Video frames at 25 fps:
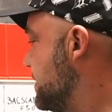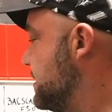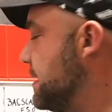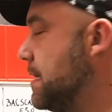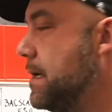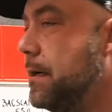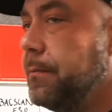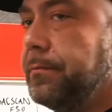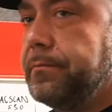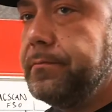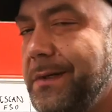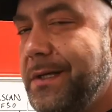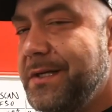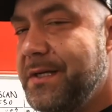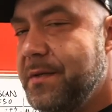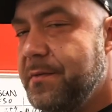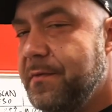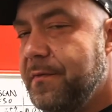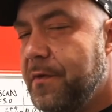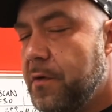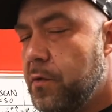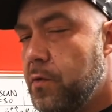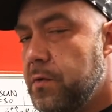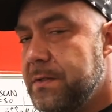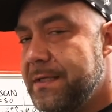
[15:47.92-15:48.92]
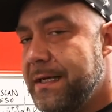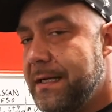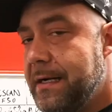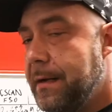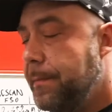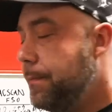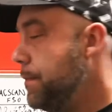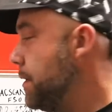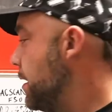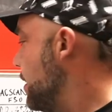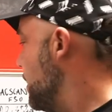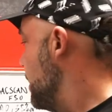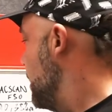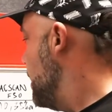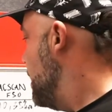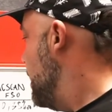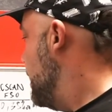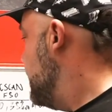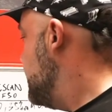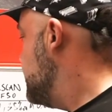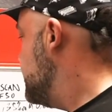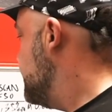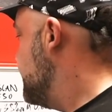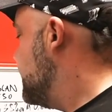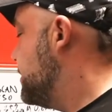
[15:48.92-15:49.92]
zera. Jedziemy wokół zera.
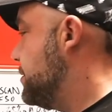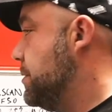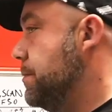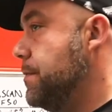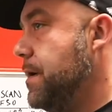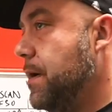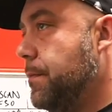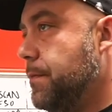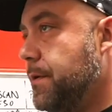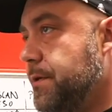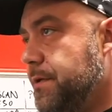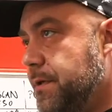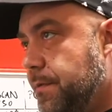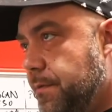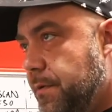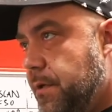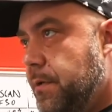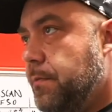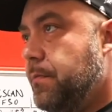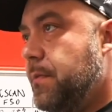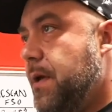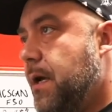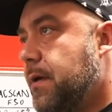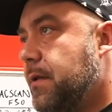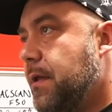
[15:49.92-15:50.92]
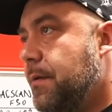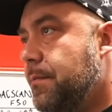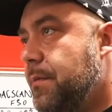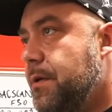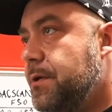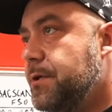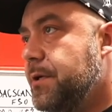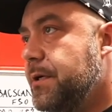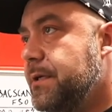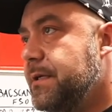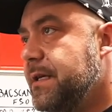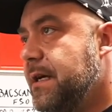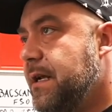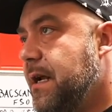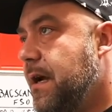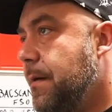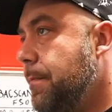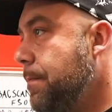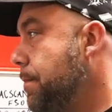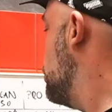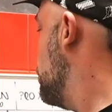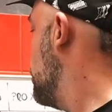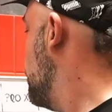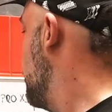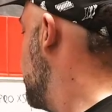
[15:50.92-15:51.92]
I zobaczymy, jak będziemy jak najbliżej zera,
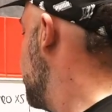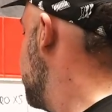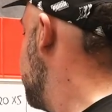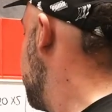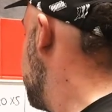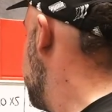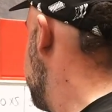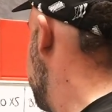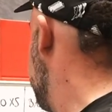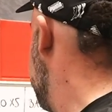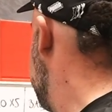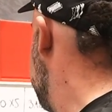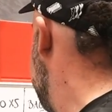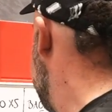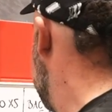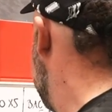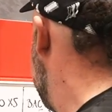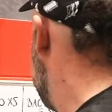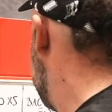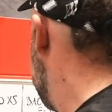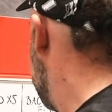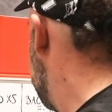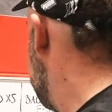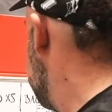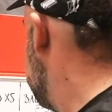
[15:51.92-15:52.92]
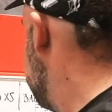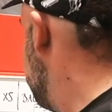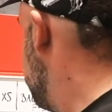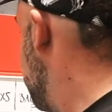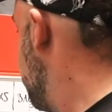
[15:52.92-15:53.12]
co się zacznie dziać, bo tego jestem